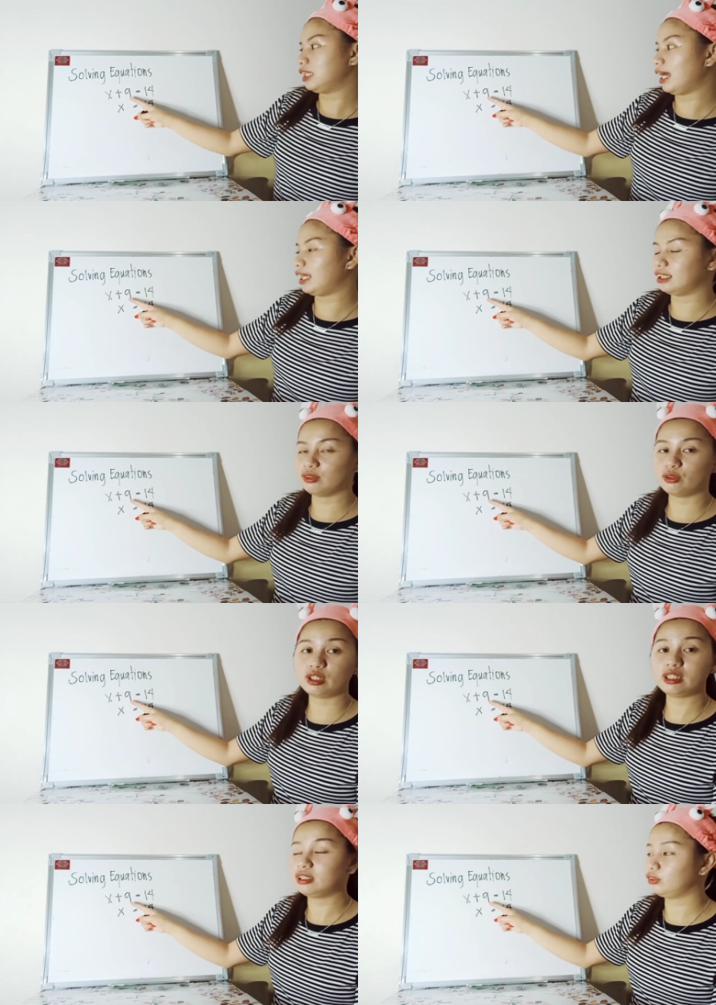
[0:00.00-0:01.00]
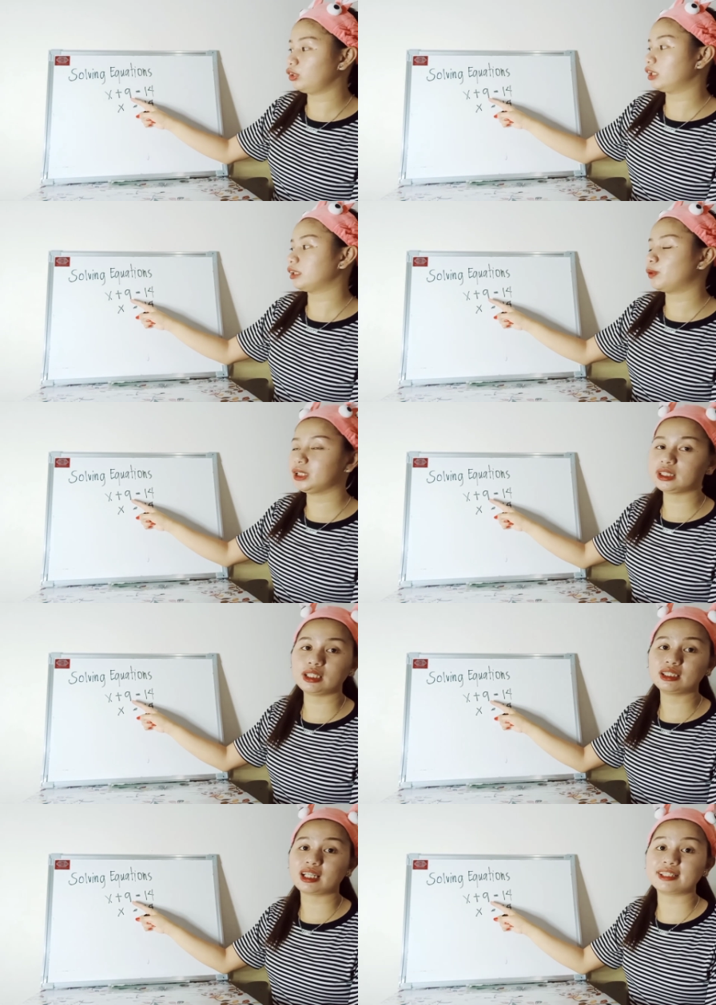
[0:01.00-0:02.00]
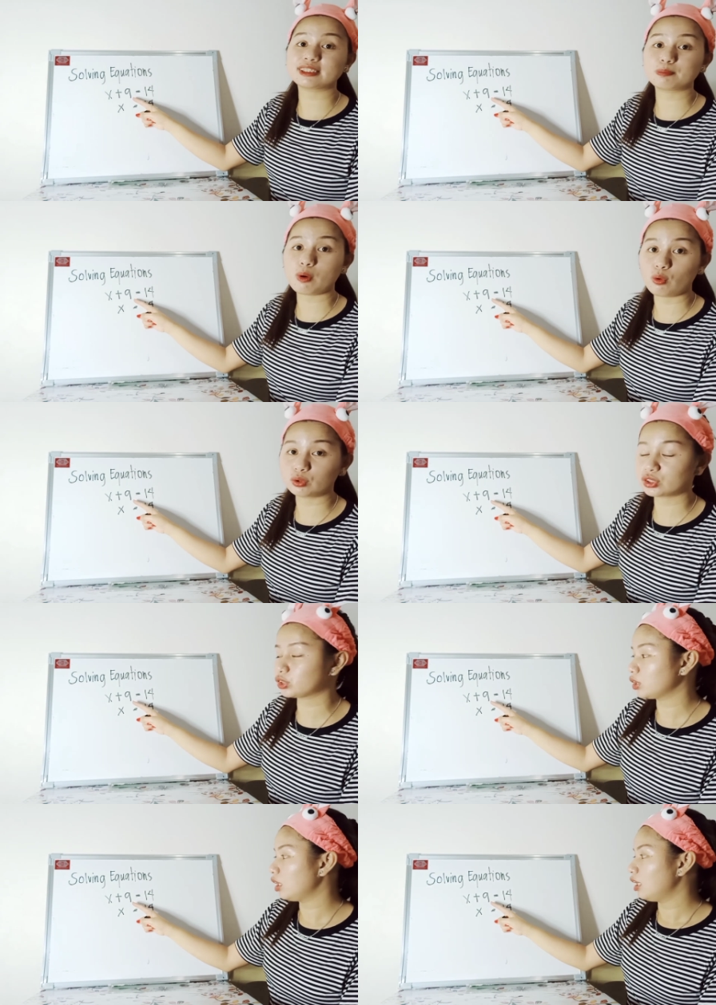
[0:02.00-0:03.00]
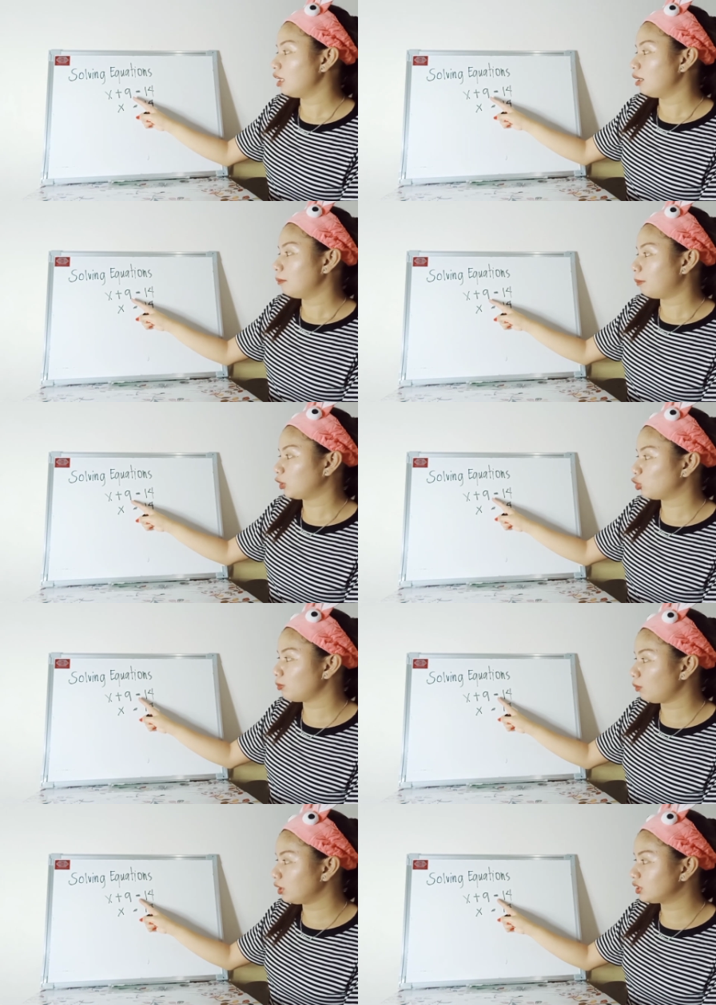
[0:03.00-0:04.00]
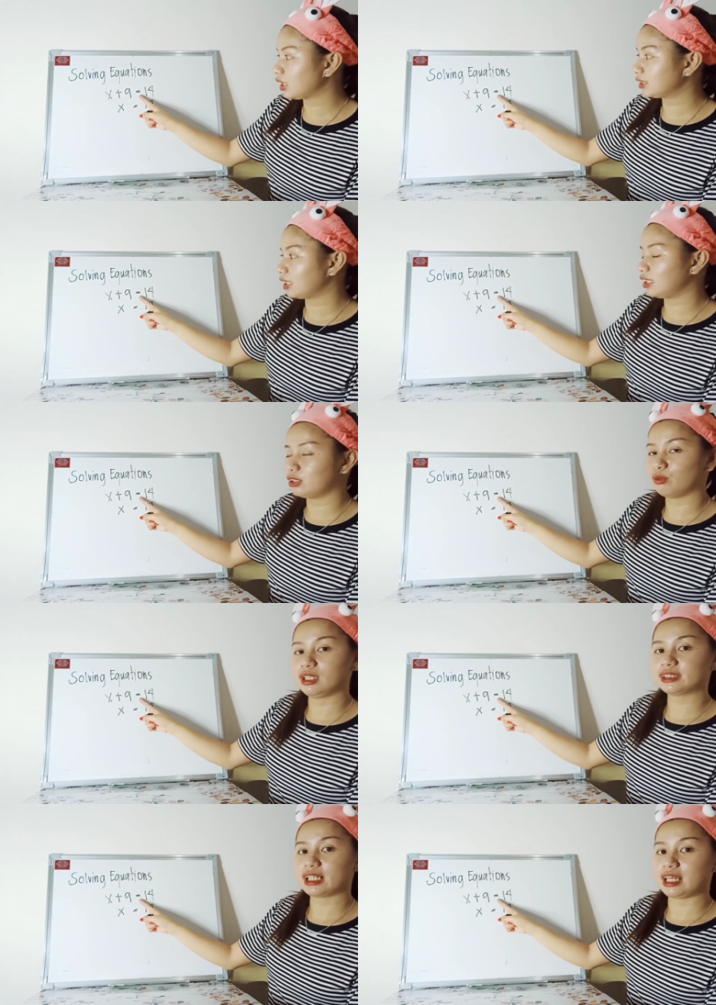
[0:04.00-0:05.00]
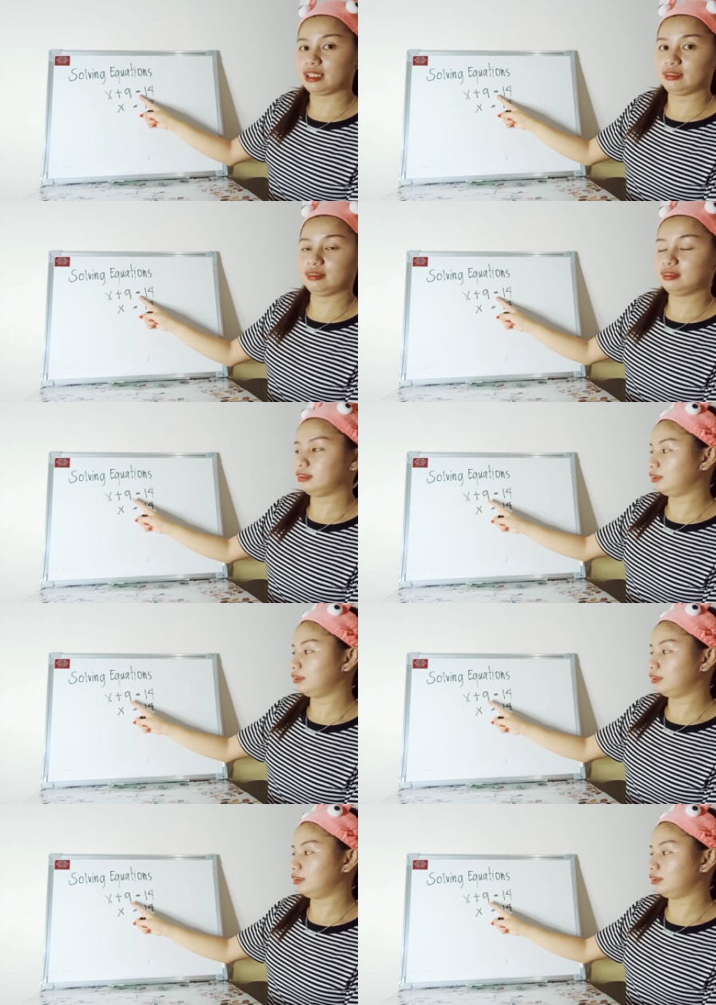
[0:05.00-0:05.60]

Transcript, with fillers: 9 or yung tinatawag natin na transpose, pag tumawid siya sa equal sign,